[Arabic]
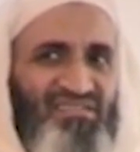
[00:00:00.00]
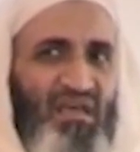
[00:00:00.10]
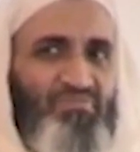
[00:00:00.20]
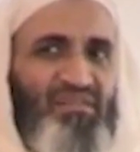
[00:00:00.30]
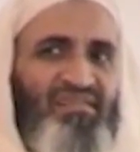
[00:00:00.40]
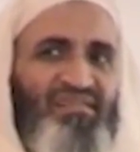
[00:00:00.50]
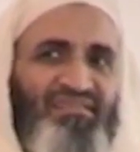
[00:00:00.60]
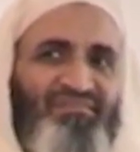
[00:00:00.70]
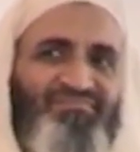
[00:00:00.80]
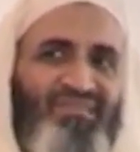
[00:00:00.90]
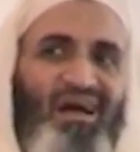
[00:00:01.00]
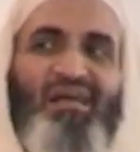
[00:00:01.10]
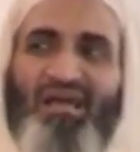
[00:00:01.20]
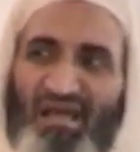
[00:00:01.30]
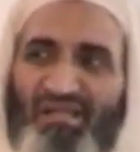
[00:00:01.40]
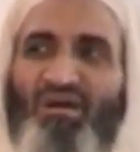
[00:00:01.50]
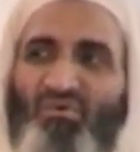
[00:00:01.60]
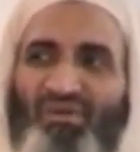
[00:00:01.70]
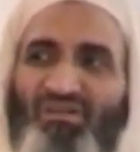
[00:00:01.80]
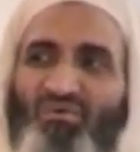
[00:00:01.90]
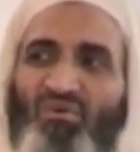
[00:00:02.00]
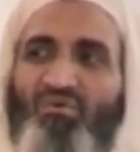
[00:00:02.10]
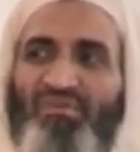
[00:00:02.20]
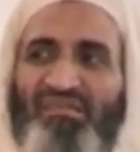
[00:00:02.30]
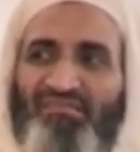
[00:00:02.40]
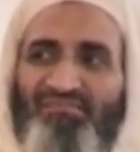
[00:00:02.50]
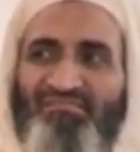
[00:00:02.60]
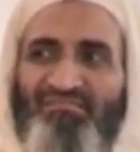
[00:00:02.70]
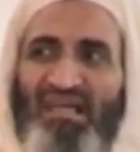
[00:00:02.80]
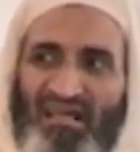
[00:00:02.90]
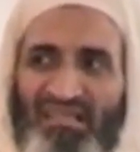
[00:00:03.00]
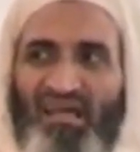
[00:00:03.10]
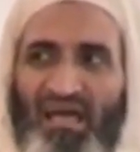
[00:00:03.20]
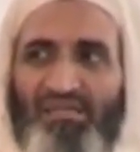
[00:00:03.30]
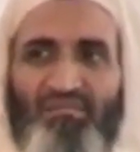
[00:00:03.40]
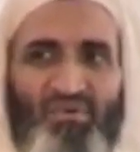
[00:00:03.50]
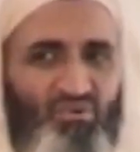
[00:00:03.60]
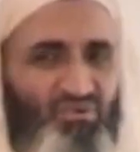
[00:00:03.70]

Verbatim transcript: الى سبيله قال انا احيي واميت هكذا قال